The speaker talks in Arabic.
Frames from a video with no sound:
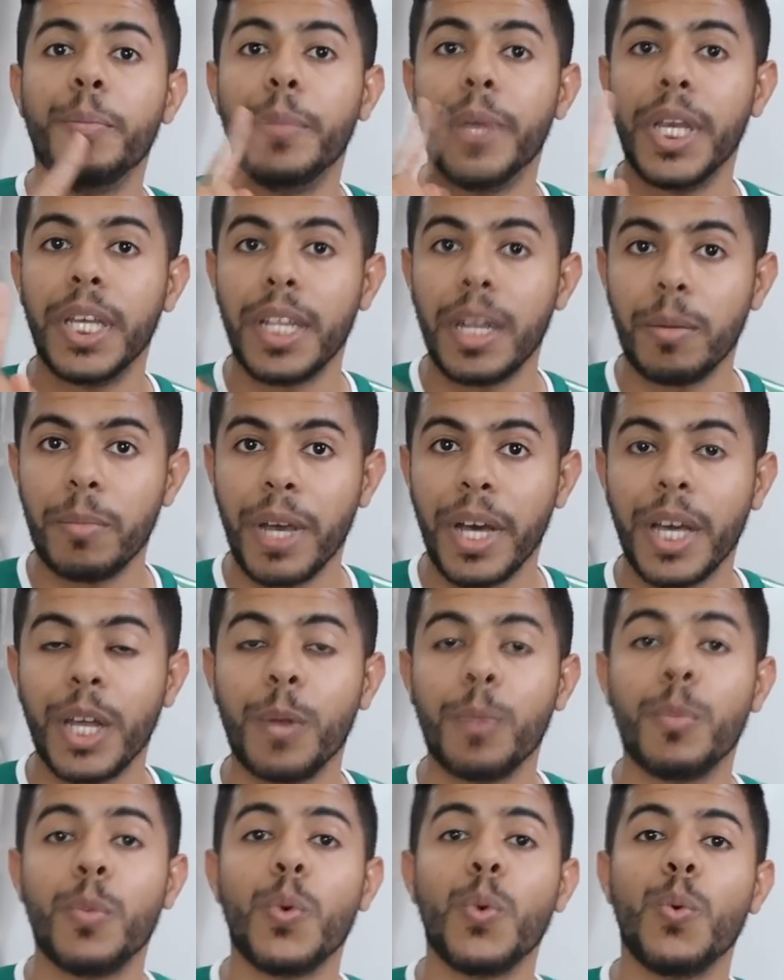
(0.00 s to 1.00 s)
بين
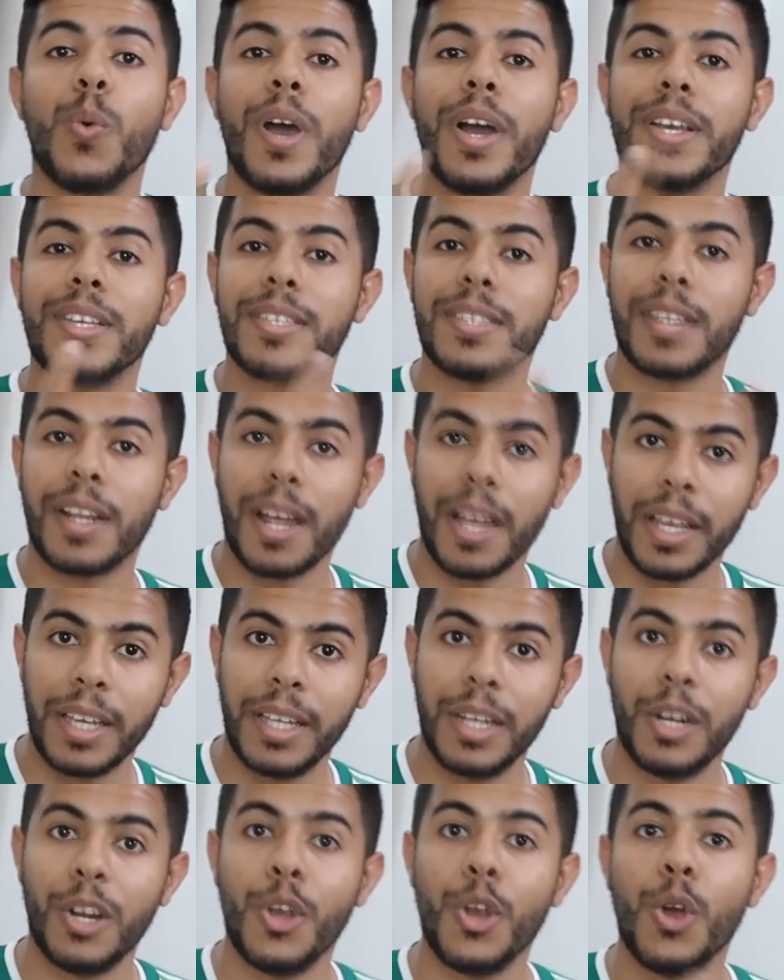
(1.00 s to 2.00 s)
المغرب
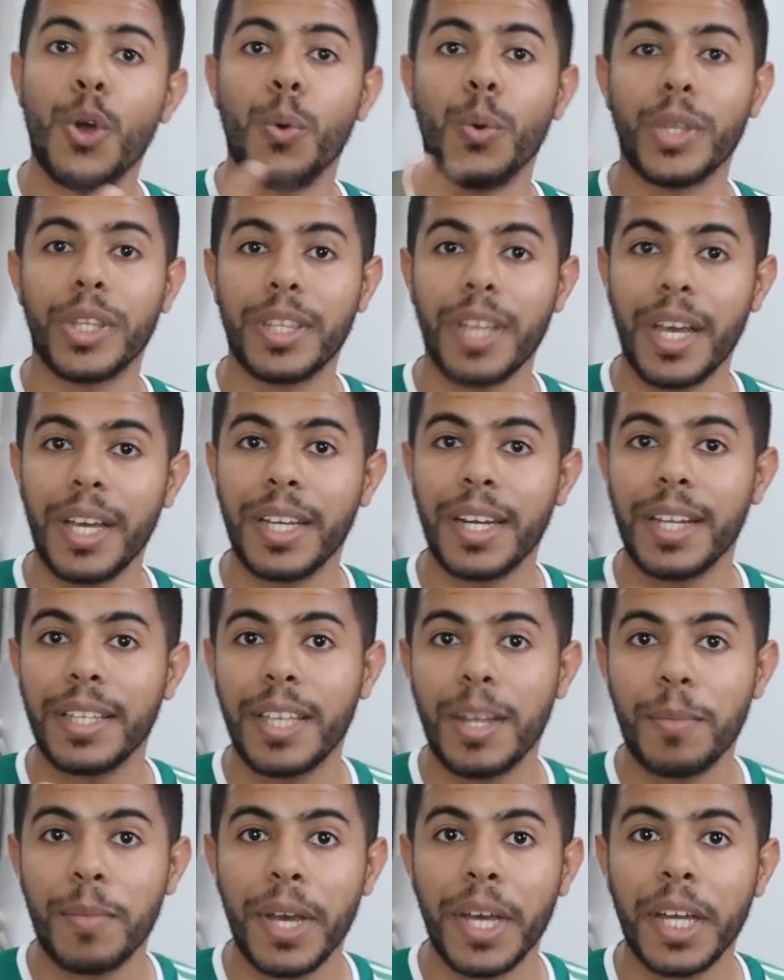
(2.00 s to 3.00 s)
وإسرائيل
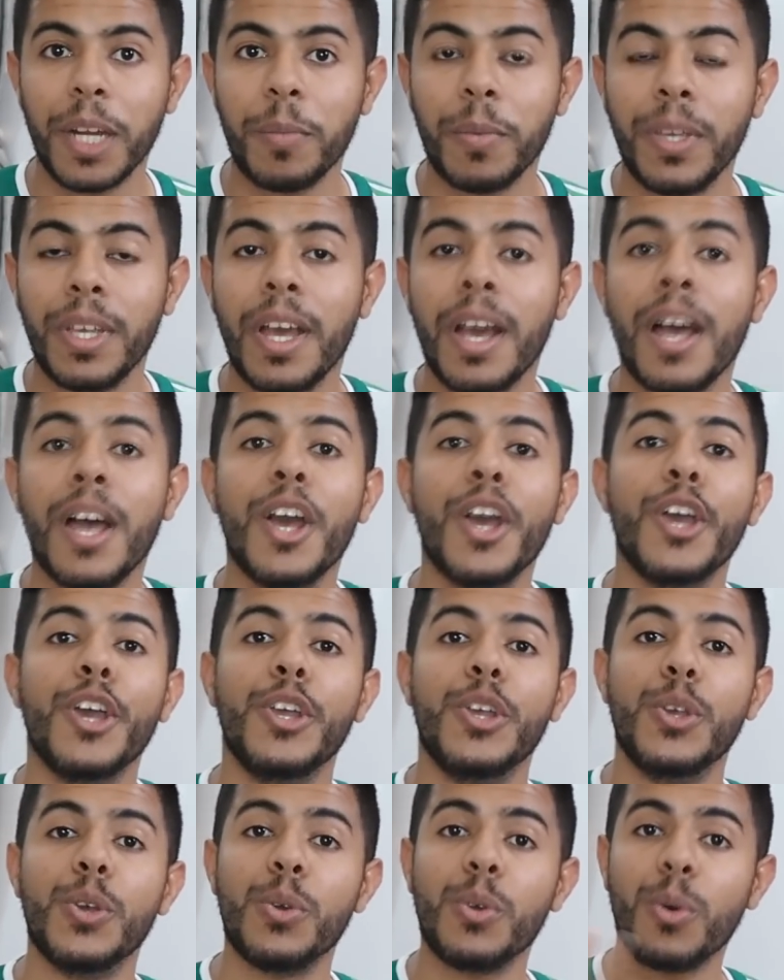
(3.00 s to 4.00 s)
والطائرة المغربية
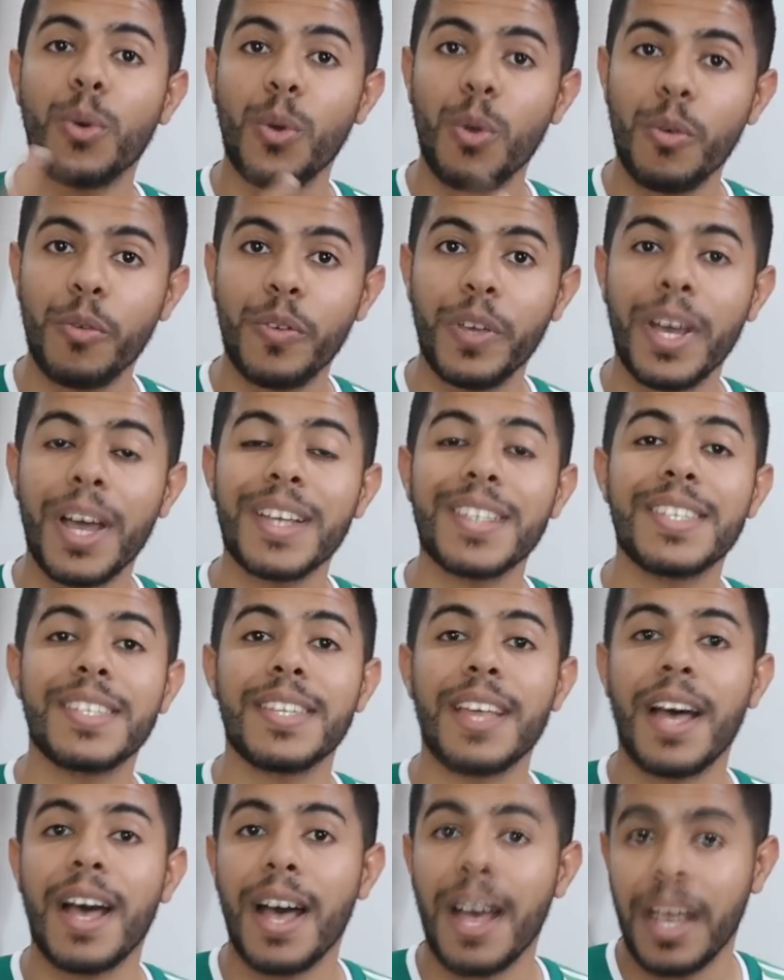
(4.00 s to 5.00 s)
ينقل فيها
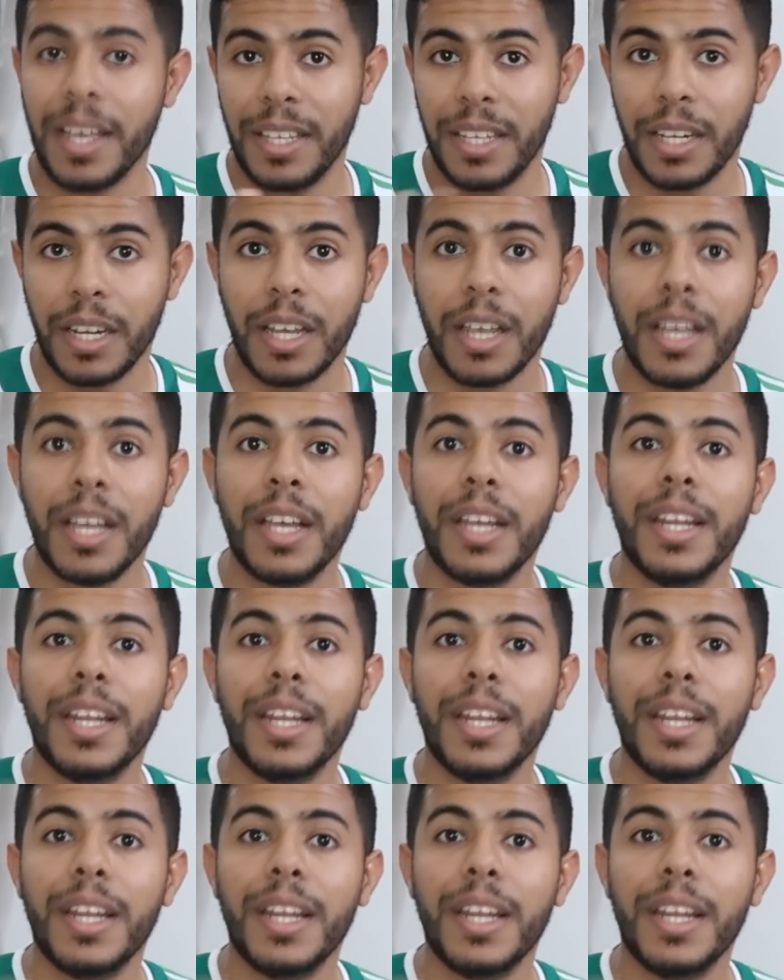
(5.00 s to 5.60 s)
الصهاينة